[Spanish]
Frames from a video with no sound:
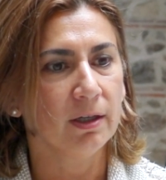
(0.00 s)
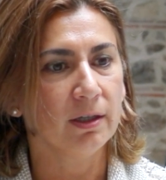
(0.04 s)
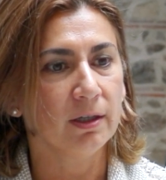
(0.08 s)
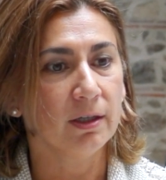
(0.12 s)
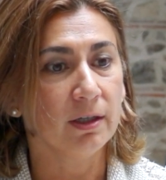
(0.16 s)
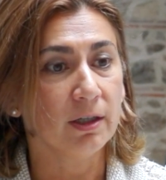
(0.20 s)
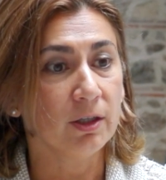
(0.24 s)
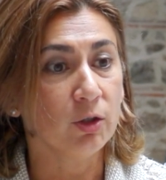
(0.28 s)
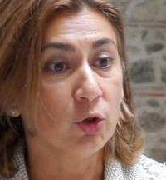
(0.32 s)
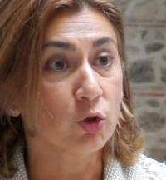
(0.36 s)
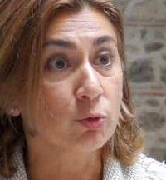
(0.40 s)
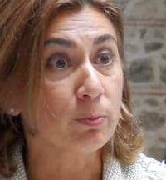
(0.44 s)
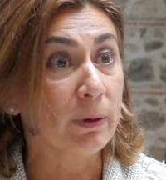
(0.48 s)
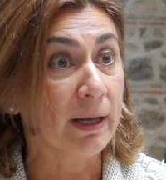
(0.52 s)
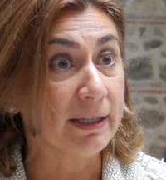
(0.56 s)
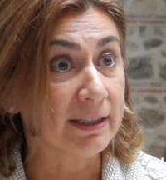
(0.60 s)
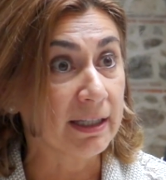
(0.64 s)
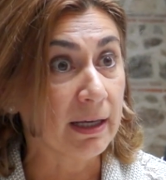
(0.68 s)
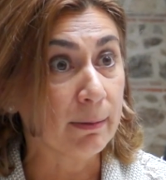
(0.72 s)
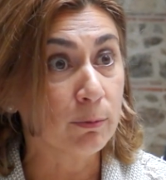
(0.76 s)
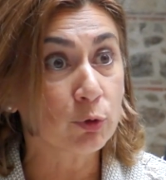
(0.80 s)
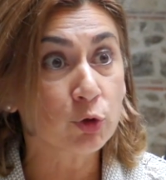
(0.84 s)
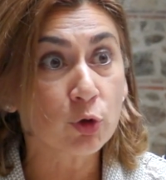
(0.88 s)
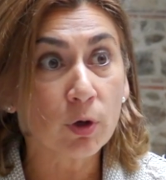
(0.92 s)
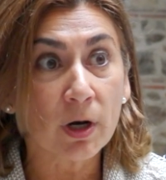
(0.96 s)
eh, nos
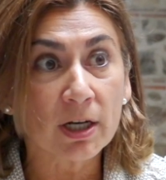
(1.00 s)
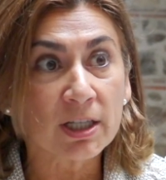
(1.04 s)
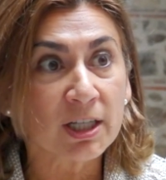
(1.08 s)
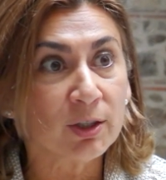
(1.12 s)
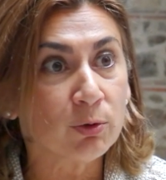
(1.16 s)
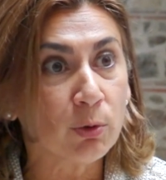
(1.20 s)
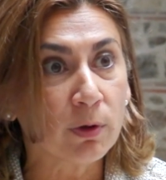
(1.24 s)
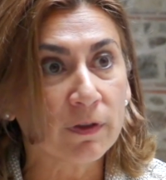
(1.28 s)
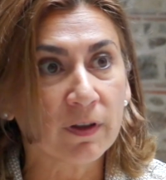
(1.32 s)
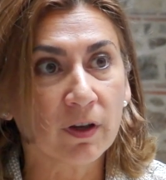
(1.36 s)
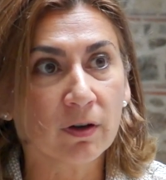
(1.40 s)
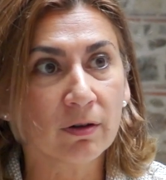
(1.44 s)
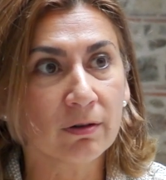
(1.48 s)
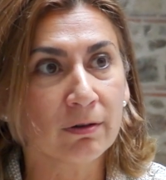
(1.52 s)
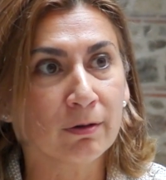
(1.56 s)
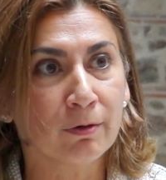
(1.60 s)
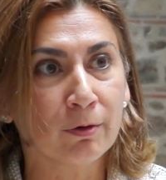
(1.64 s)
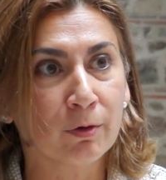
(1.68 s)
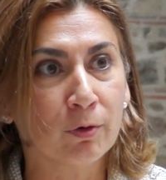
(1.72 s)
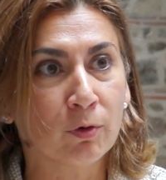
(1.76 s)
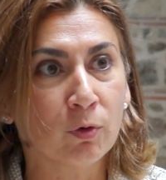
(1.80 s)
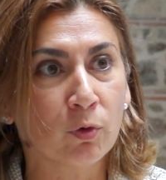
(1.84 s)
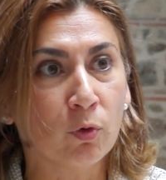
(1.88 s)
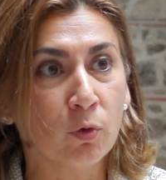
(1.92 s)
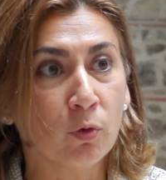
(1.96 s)
planteamos una situación
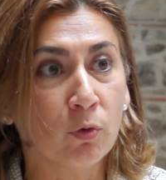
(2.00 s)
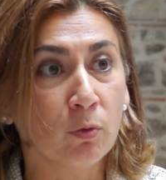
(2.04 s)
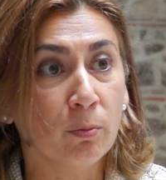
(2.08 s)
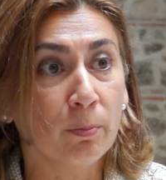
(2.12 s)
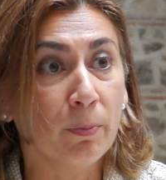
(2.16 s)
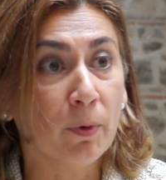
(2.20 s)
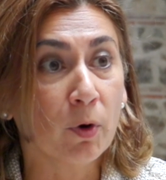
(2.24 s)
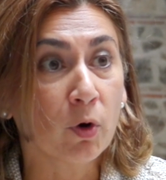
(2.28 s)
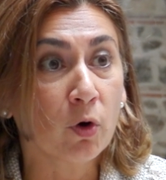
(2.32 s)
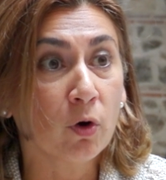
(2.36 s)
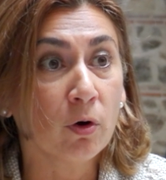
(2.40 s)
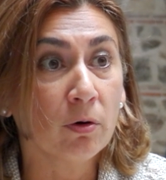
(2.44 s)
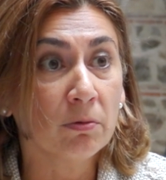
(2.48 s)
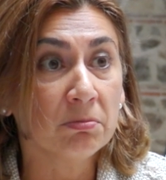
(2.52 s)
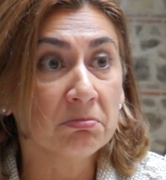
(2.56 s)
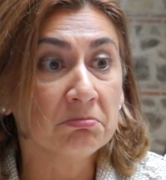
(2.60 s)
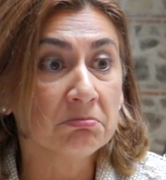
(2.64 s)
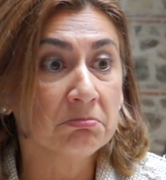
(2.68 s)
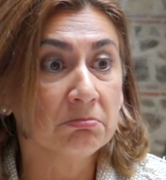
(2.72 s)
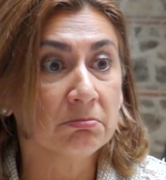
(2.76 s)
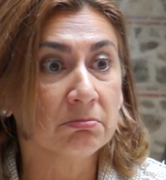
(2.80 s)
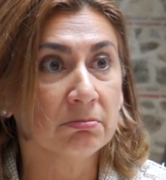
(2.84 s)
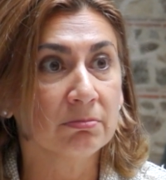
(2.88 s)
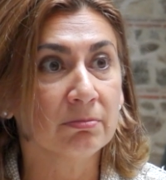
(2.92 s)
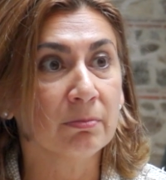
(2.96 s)
un poco
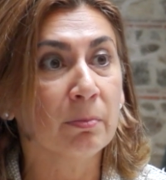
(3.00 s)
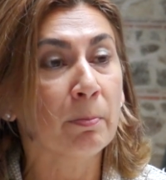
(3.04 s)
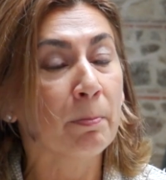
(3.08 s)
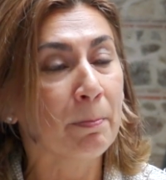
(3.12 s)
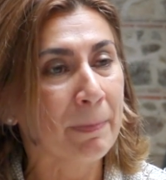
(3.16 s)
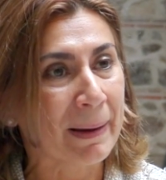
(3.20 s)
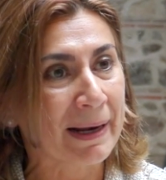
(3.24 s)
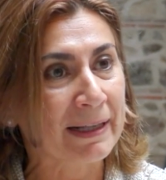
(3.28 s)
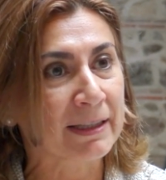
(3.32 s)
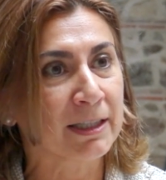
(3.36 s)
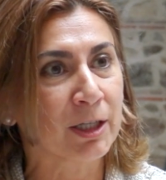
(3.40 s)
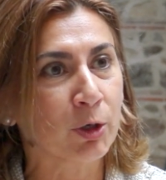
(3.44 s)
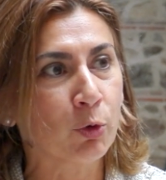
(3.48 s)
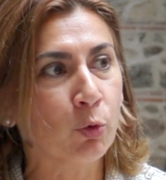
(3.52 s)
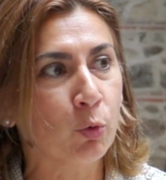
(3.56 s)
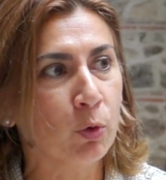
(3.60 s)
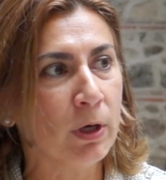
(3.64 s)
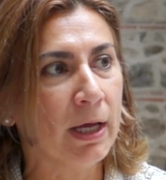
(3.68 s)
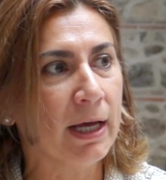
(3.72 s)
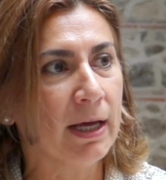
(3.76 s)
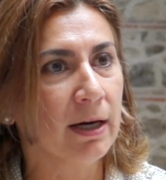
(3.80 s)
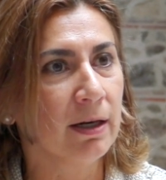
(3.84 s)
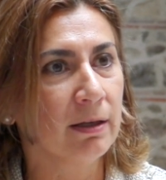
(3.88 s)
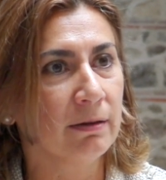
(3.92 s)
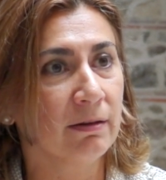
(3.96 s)
mm,
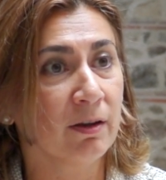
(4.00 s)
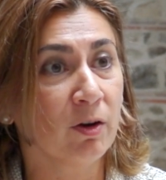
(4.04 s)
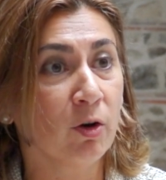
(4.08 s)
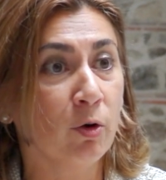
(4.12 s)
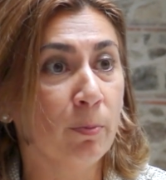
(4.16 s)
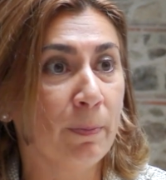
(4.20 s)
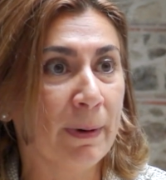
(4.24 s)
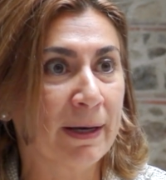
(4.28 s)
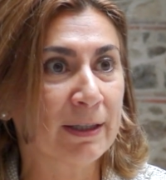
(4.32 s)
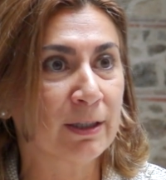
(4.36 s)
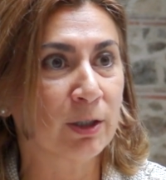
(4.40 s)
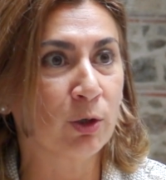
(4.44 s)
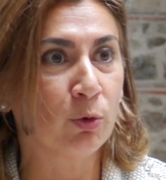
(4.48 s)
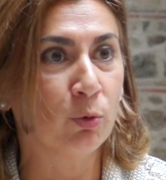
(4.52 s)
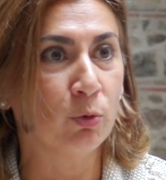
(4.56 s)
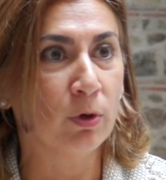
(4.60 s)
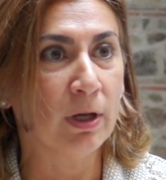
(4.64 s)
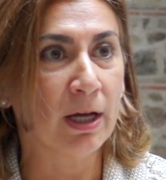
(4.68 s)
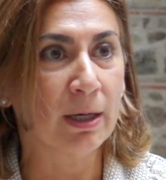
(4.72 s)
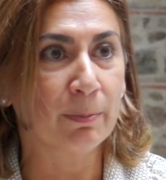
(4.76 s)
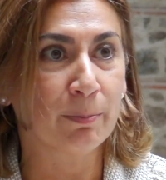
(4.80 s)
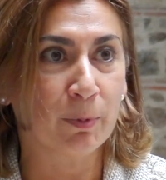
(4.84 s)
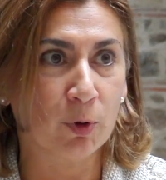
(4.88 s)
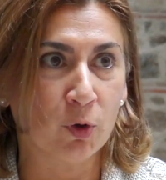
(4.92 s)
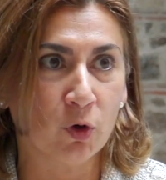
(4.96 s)
particular, digo
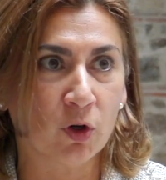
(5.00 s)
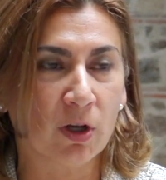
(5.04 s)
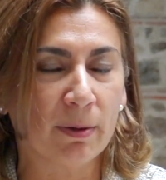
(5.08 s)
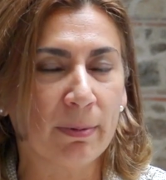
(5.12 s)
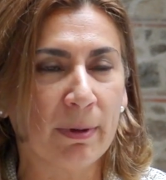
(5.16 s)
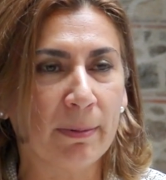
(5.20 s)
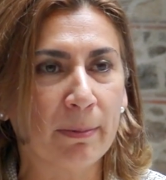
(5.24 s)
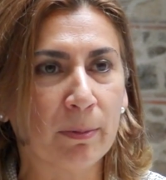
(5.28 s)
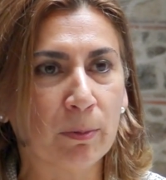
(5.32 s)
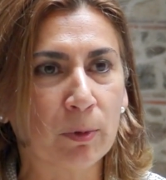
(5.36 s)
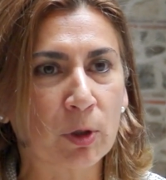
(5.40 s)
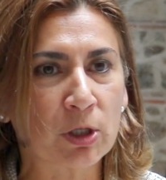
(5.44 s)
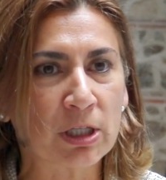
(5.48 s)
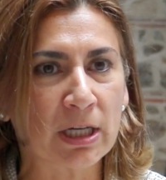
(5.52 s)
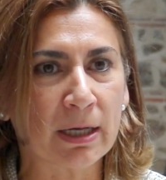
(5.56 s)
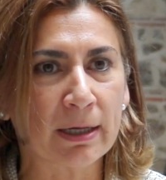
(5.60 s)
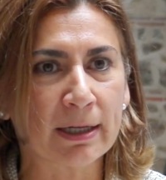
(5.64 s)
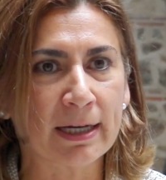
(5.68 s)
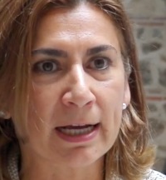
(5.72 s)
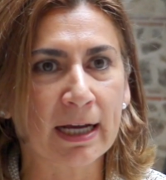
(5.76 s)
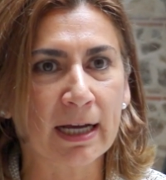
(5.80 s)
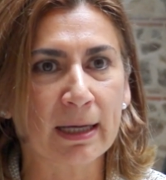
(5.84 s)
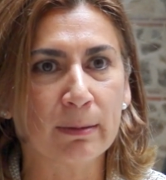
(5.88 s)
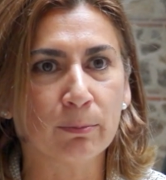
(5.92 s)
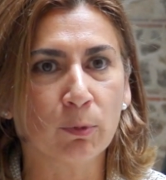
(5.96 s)
particular por lo que vivimos
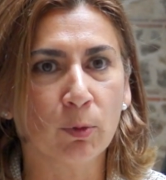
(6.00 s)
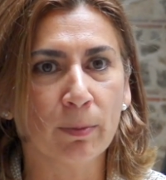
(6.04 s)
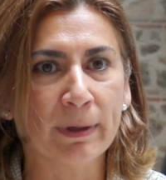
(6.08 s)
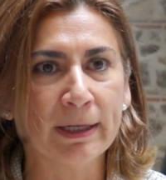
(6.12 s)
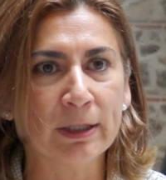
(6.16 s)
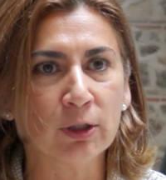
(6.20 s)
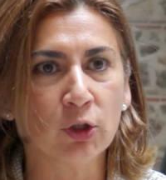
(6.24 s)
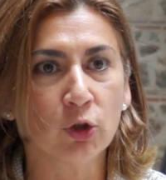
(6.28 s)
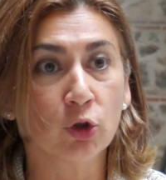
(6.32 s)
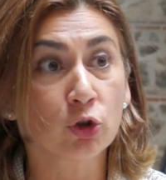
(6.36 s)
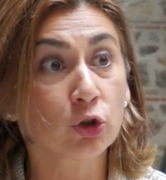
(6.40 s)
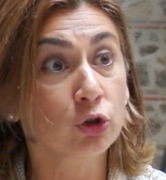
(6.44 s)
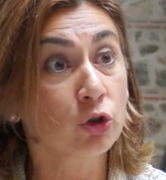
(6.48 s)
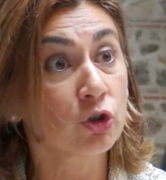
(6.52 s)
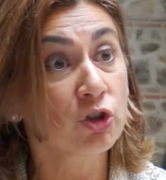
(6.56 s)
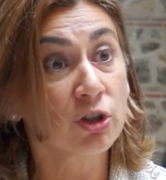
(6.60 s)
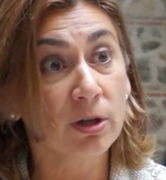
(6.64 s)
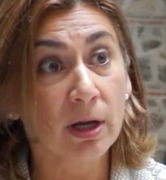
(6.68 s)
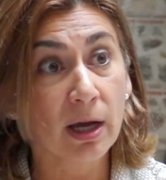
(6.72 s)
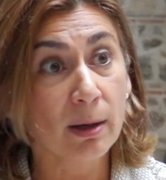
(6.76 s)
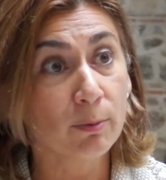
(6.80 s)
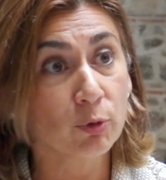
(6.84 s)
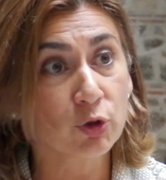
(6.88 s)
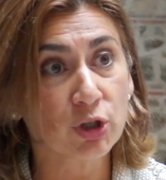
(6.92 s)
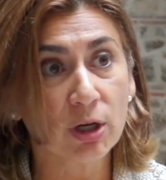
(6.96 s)
en aquel momento, nosotros
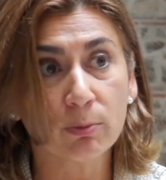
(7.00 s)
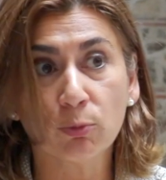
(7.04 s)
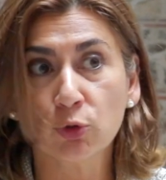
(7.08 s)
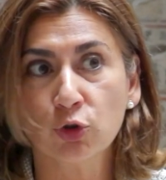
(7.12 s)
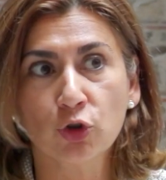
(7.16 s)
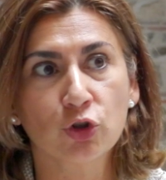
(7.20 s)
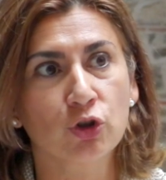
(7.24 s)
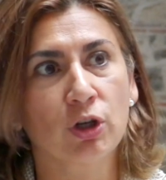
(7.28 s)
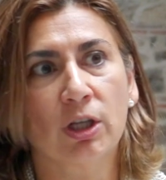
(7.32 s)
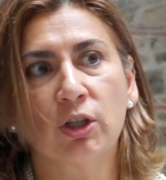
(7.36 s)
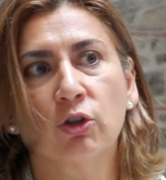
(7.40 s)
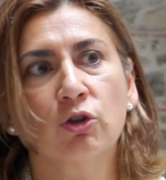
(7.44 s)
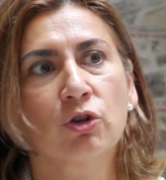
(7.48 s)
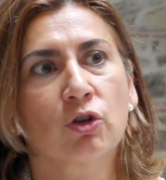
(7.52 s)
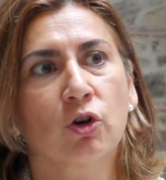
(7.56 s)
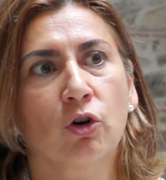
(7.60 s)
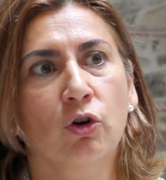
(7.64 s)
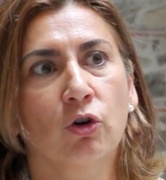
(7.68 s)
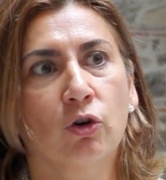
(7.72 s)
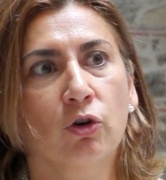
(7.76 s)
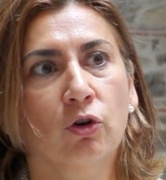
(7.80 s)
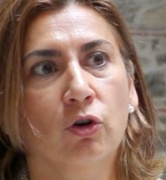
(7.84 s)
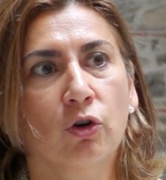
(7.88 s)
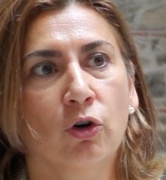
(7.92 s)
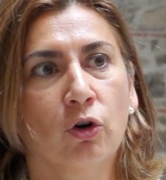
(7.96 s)
llevábamos ya muchos años
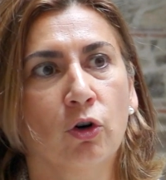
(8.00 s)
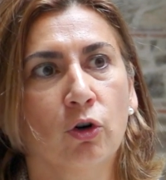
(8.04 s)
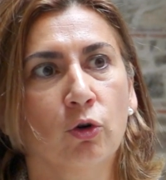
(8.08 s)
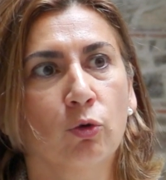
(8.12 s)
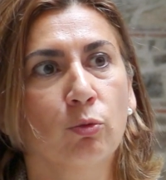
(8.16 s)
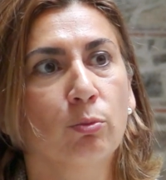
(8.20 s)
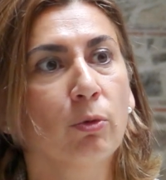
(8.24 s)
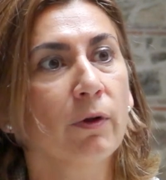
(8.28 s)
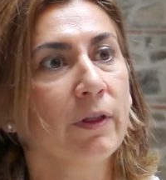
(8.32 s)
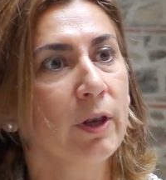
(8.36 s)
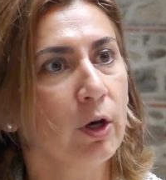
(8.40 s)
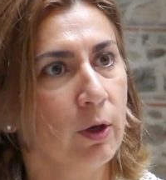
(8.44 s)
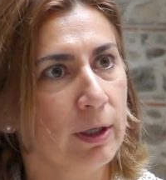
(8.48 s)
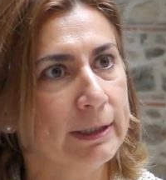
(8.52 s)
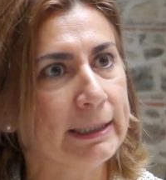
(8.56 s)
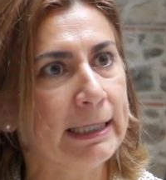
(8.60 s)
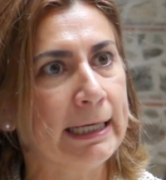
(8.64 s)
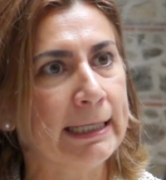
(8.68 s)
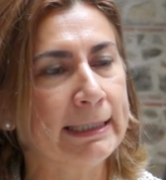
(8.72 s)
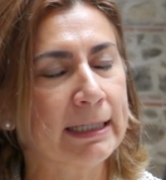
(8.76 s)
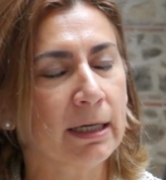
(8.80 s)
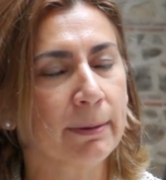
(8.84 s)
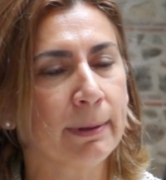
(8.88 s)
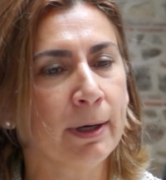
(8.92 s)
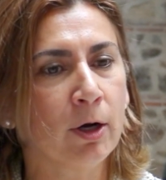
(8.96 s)
con, un modelo de
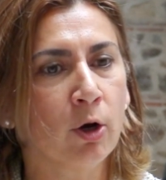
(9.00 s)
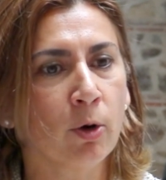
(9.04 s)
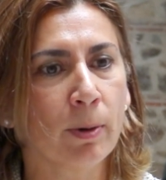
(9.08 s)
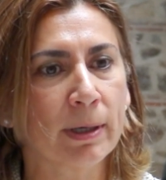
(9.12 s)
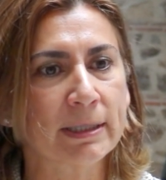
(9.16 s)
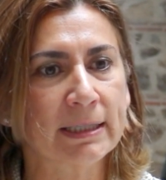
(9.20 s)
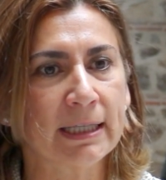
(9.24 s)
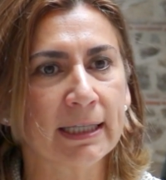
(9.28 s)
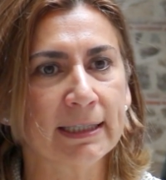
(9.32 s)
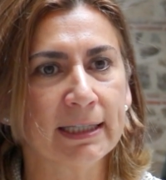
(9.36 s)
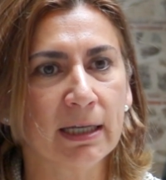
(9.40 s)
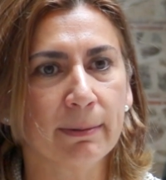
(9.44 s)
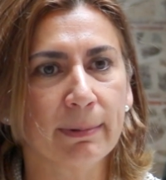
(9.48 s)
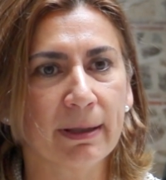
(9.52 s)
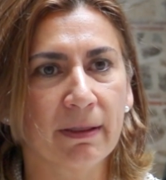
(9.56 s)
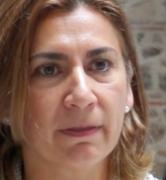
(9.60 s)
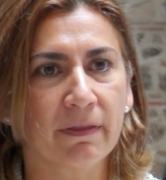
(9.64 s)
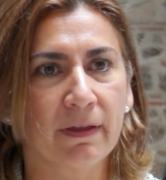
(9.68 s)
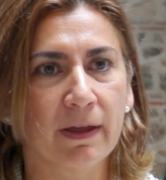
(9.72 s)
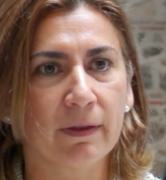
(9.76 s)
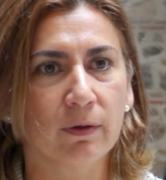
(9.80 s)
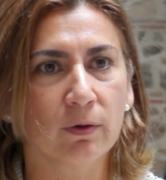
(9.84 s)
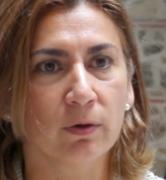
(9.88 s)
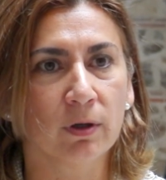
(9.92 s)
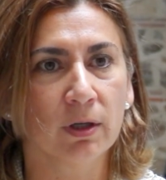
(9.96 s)
teletrabajo bastante
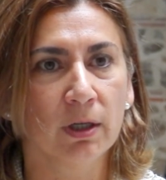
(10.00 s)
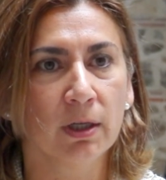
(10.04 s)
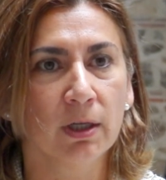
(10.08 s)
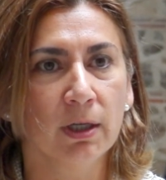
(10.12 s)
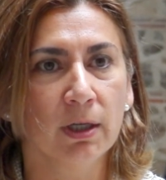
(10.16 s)
avanzado.